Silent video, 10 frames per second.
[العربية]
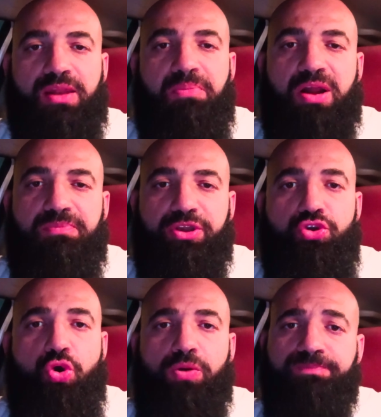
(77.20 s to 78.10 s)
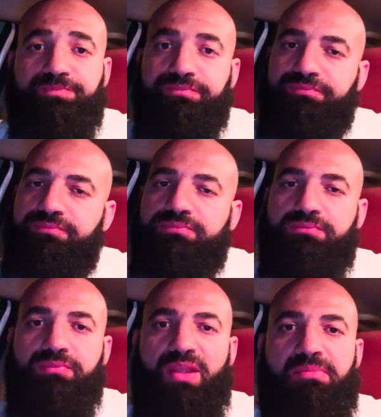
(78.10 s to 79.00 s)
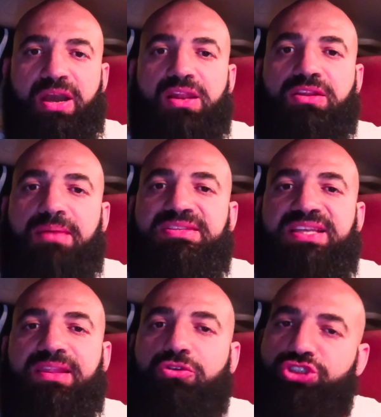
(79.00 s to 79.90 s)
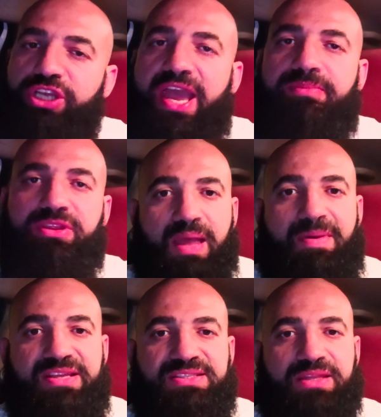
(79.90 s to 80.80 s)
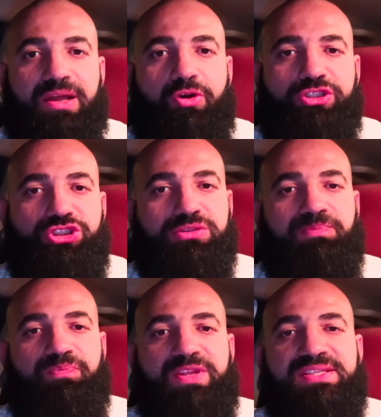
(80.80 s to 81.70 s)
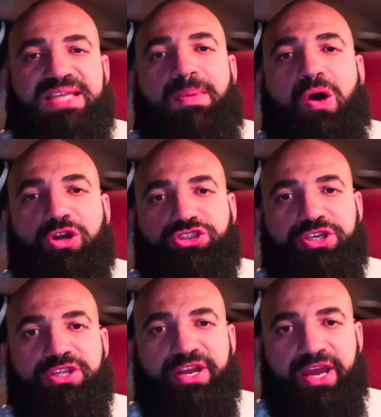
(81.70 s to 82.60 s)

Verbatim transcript: الباربيكيو نخلي طعم السندوتش جامد امان السندوتش 27